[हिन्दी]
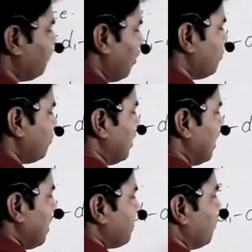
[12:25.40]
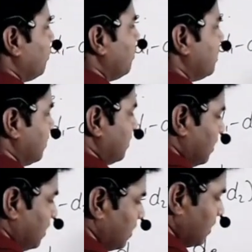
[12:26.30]
फॉर्मूला आपको
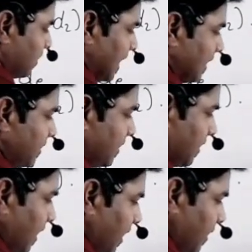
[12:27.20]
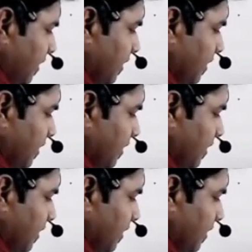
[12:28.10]
याद रखना है